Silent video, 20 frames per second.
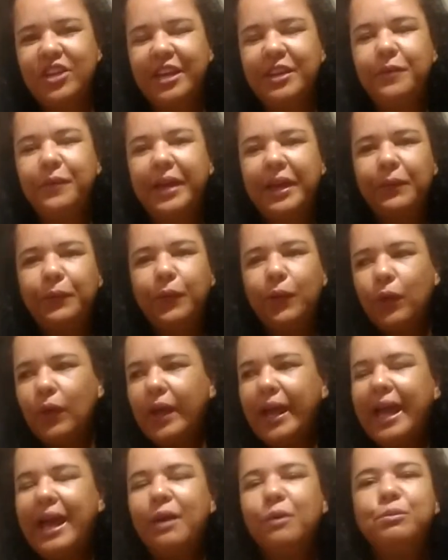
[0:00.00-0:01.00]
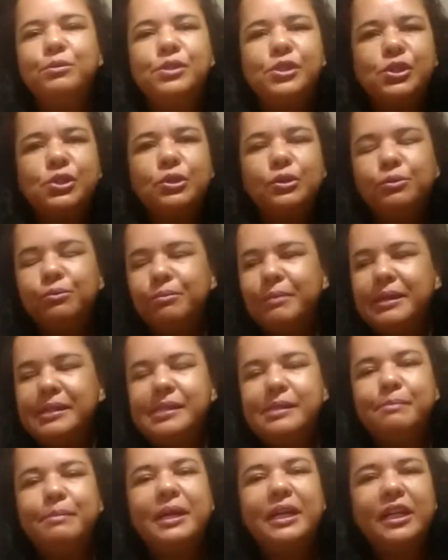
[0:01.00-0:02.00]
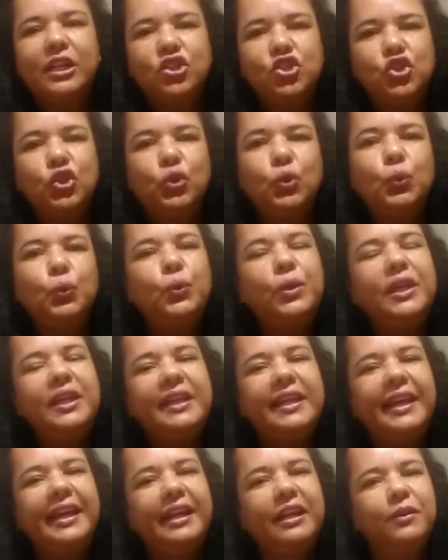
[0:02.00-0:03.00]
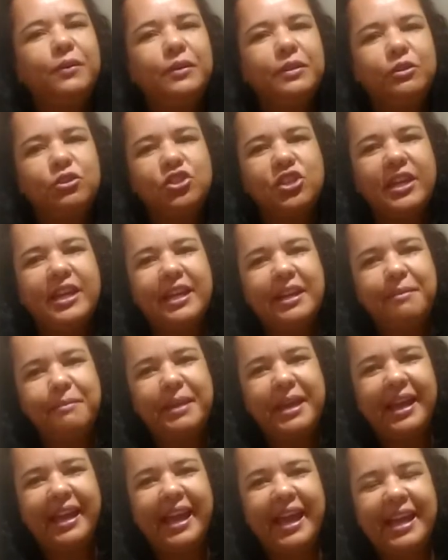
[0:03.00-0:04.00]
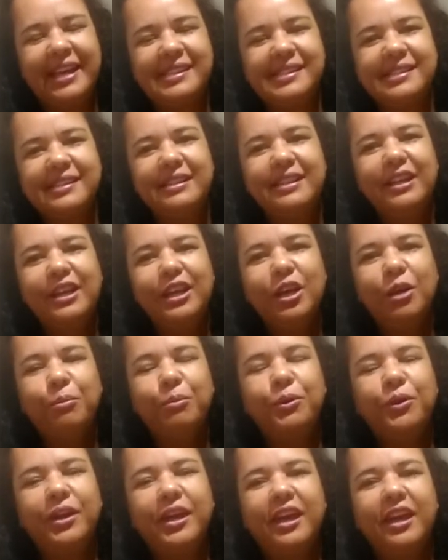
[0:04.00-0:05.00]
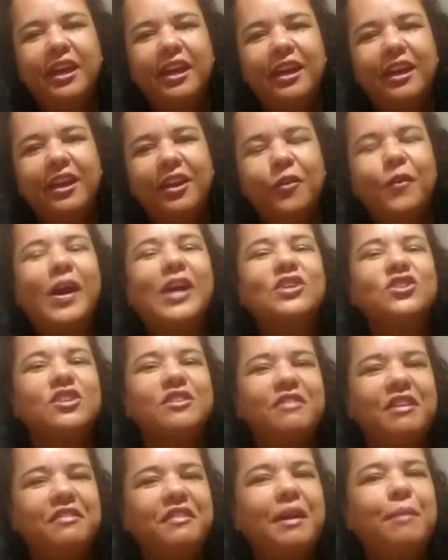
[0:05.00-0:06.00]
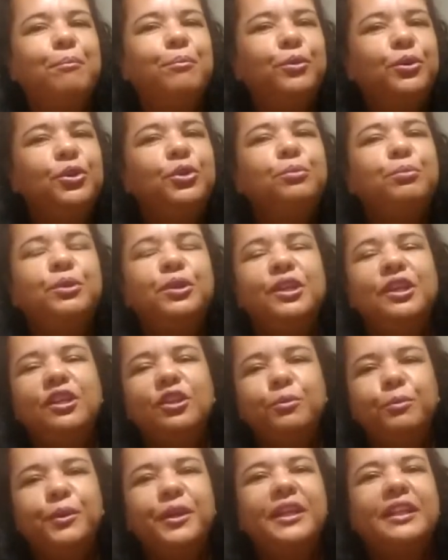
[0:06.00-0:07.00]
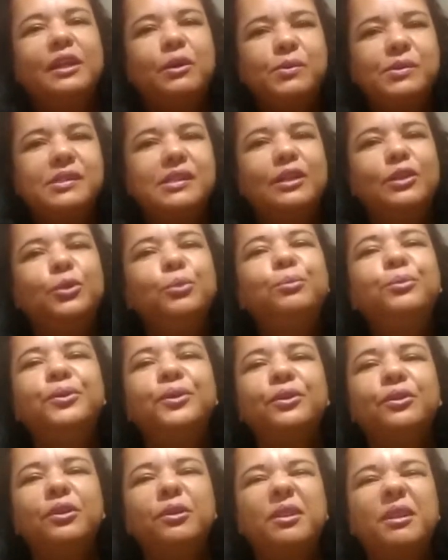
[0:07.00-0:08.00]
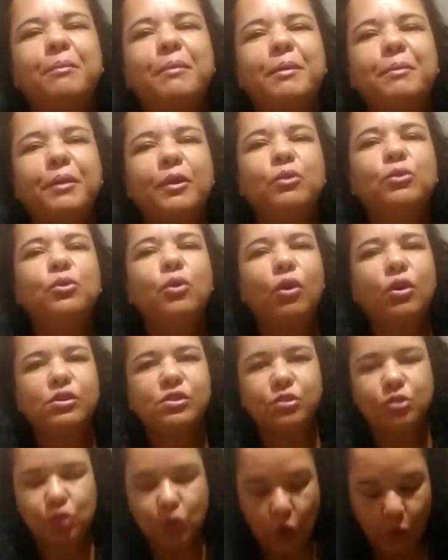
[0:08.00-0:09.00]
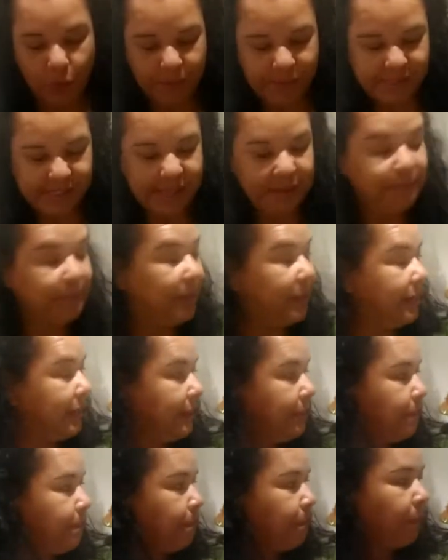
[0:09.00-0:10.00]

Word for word: Aí eu quero colocar uns, umas mangas de tule nele quando eu chegar na minha casa, porque eu acho que vai ficar muito bonito, porque tá usando muito. E também porque eu não gosto de roupa sem manga.